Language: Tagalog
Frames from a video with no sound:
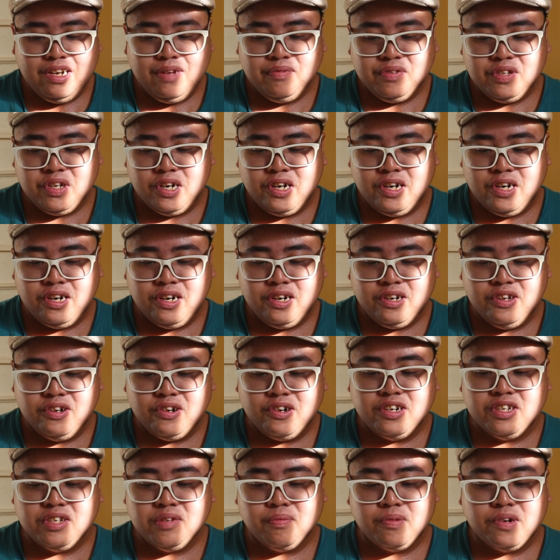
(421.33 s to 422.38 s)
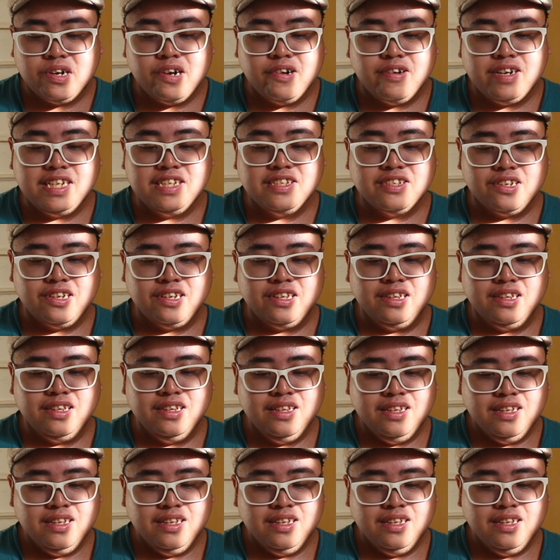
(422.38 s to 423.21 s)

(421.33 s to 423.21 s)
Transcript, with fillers: dreams are yours for a reason.